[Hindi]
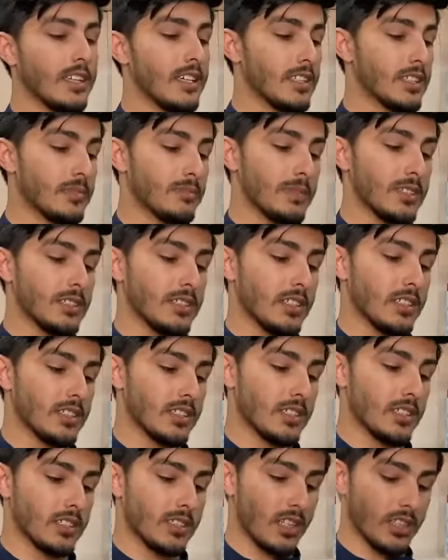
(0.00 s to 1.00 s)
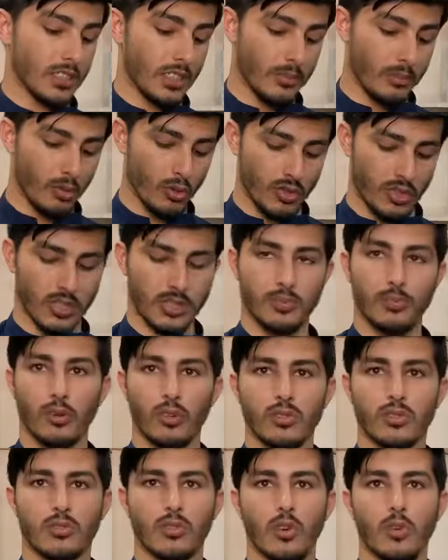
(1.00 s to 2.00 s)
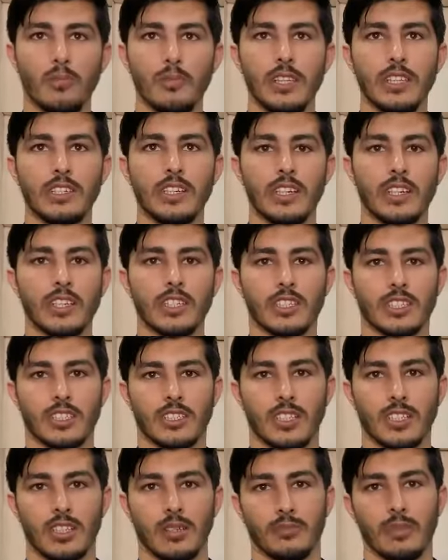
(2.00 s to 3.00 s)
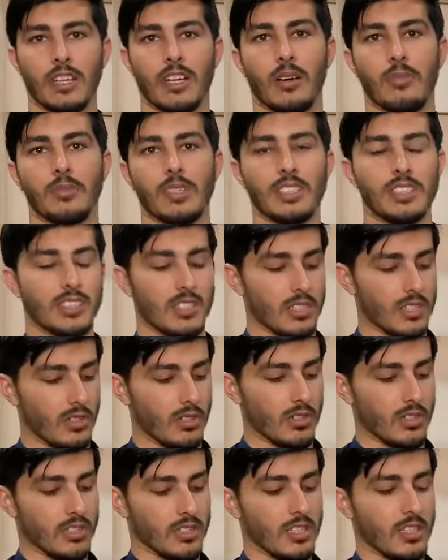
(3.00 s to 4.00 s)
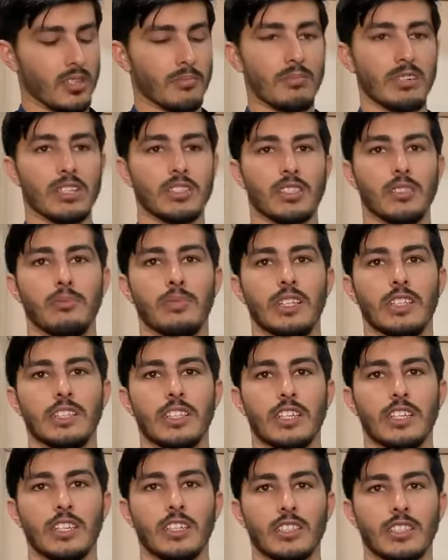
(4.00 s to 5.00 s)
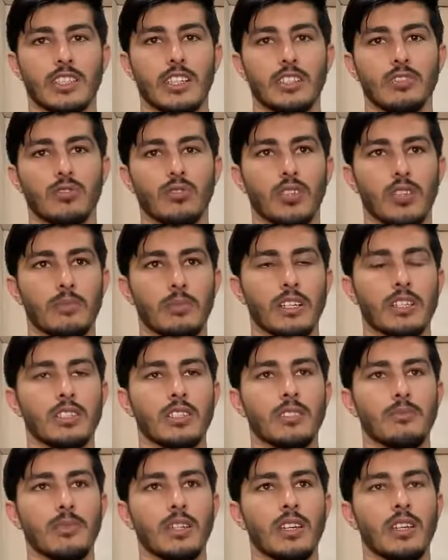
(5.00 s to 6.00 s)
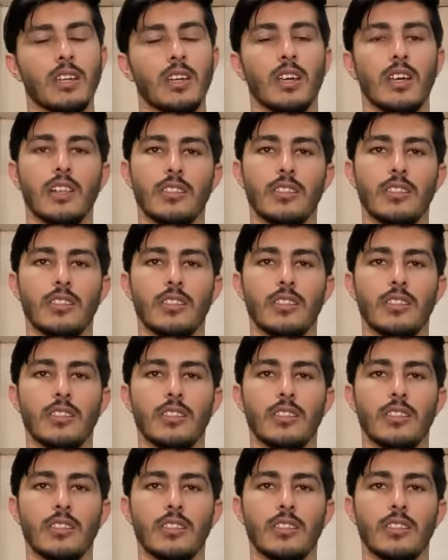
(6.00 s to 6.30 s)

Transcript: इसमें इसके साथ आपको एक स्कोप मिल जाएगी इसके साथ आपने कंपनी से आता है एक मैगजीन मिल जाएगी इसका जो है मैगजीन में